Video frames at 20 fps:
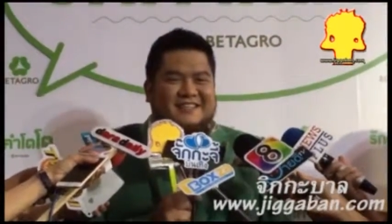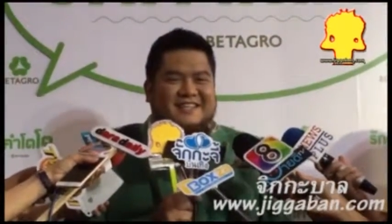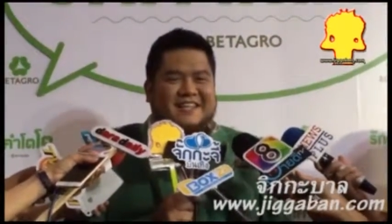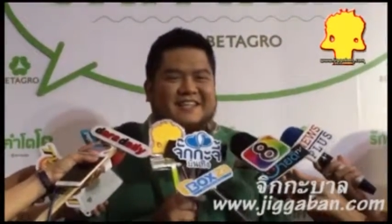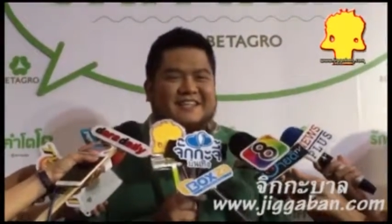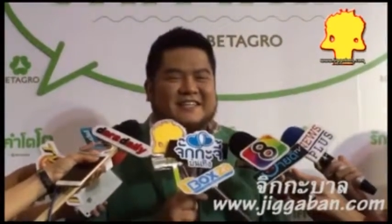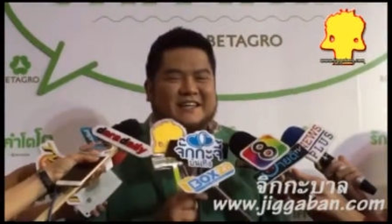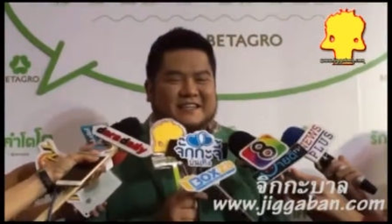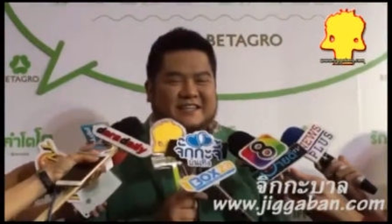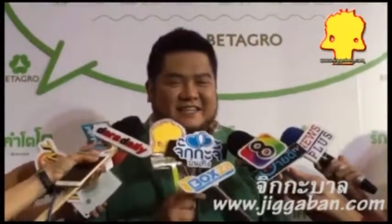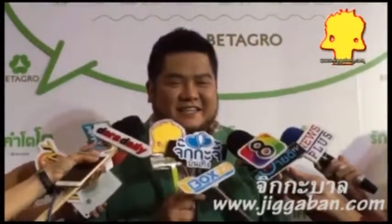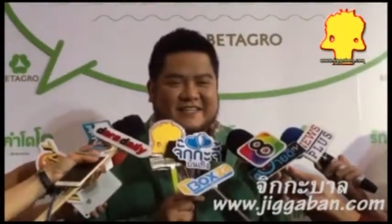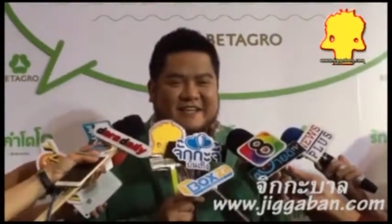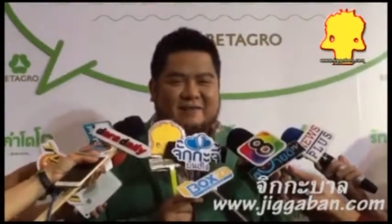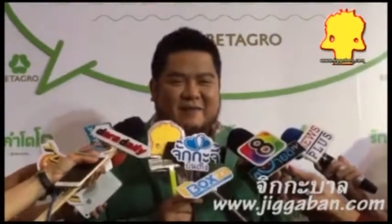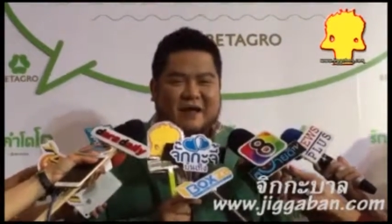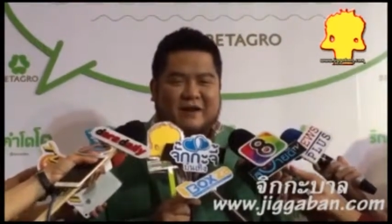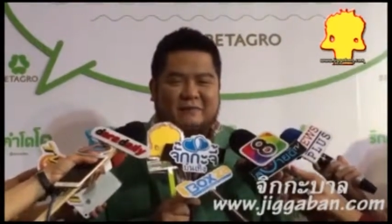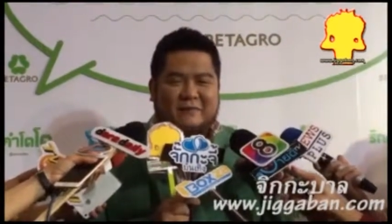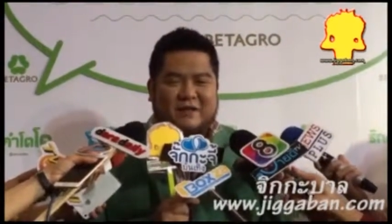คือจริงงจริ
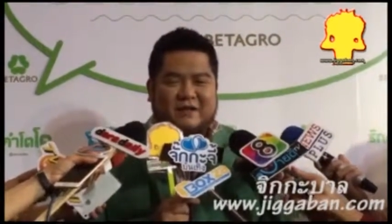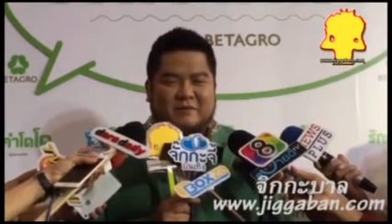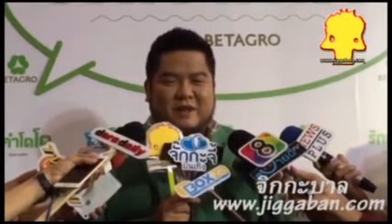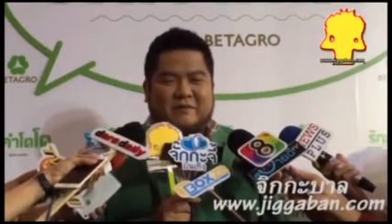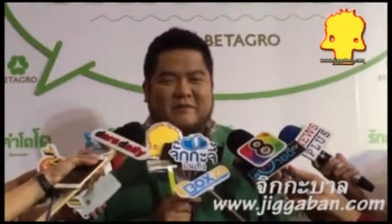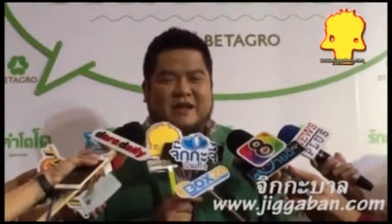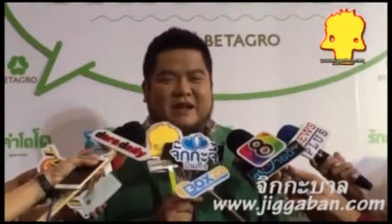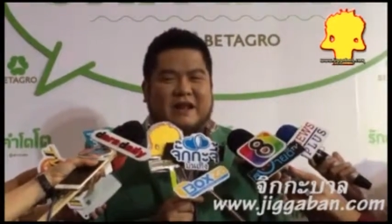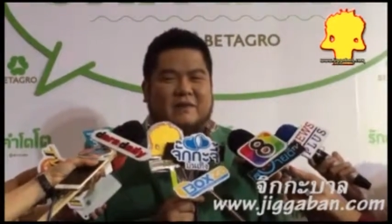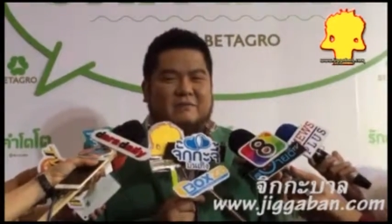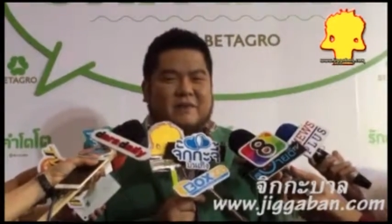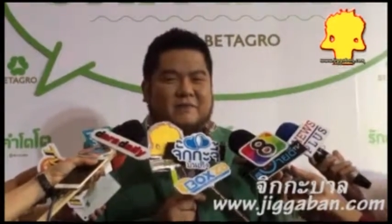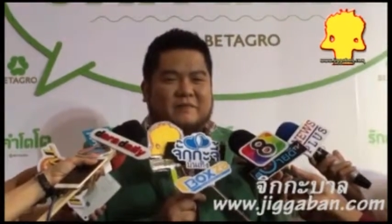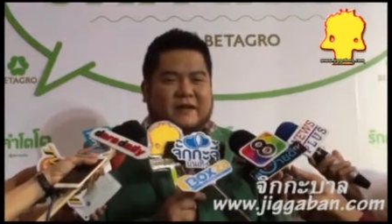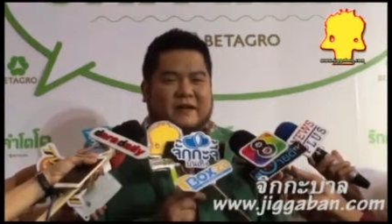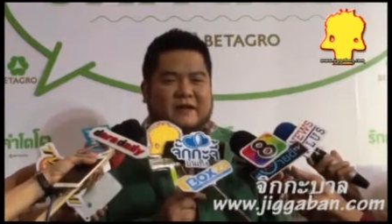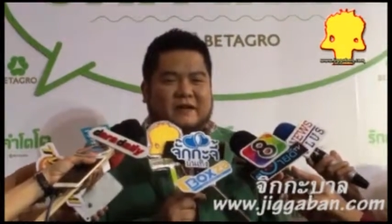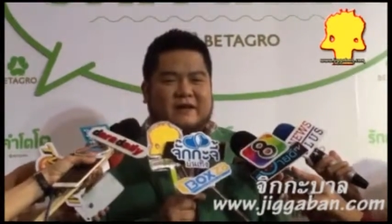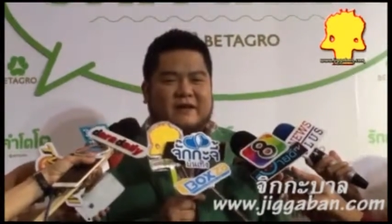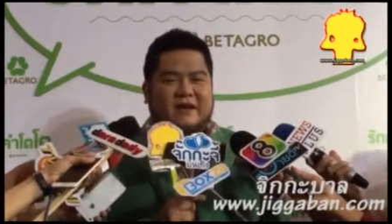งมามันมันมันมัน
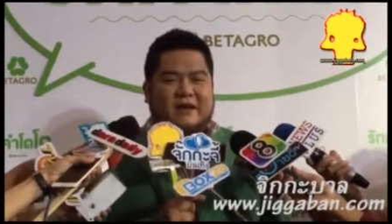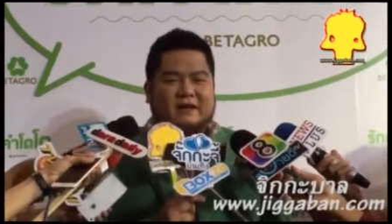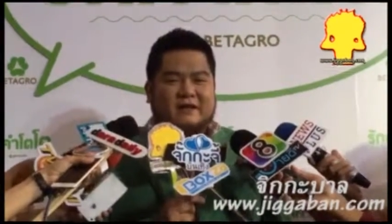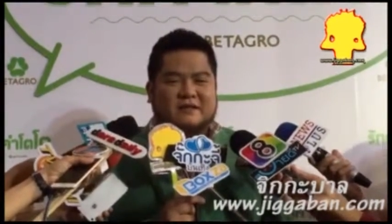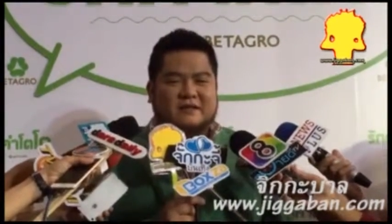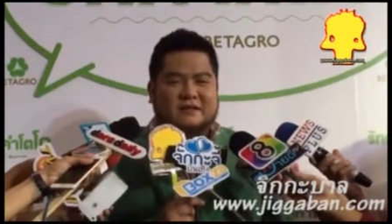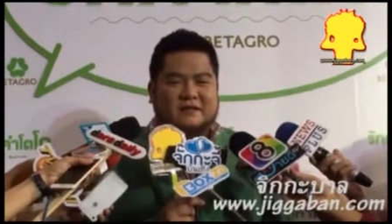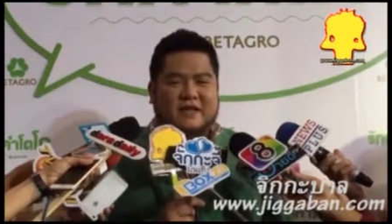เป็นเรื่อง